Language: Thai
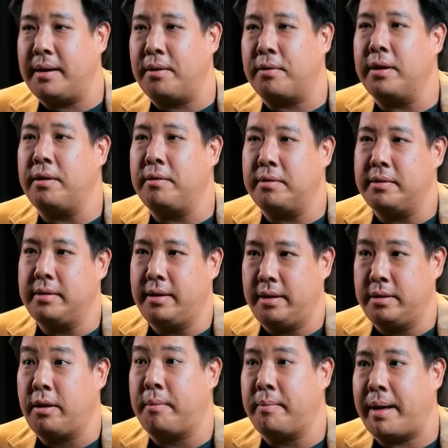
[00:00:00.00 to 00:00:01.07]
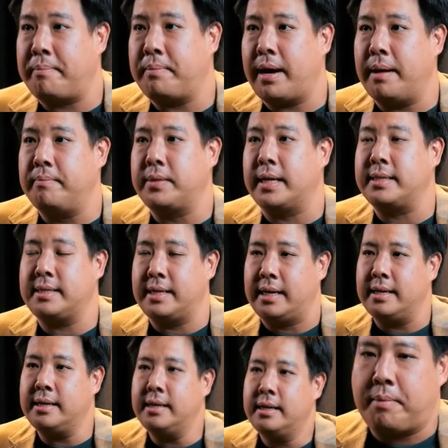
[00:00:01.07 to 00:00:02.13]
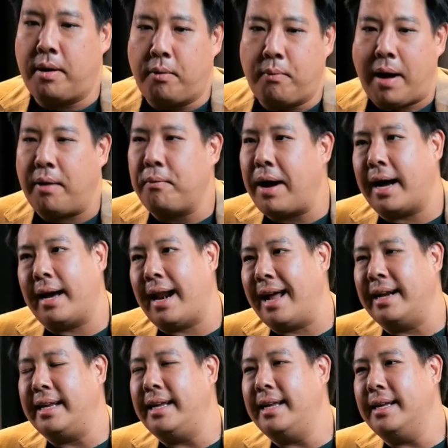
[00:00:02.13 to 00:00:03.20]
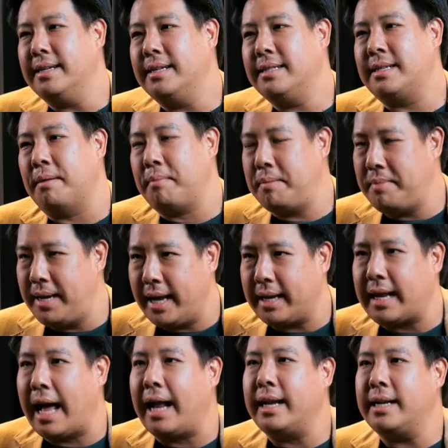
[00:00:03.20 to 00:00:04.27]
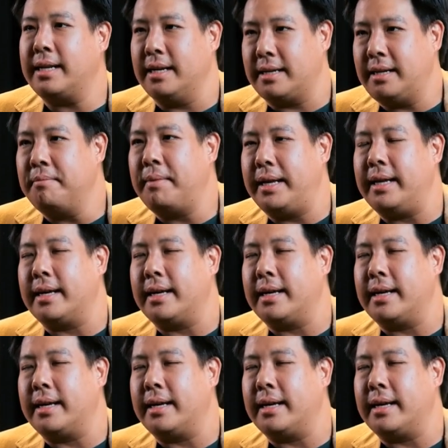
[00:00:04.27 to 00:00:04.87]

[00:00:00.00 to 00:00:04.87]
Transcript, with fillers: เราก็ต้องน้อมรับคำตัดสิน ก็หวังว่าครั้งนี้จะไม่มีเหตุการณ์นั้นเกิดขึ้น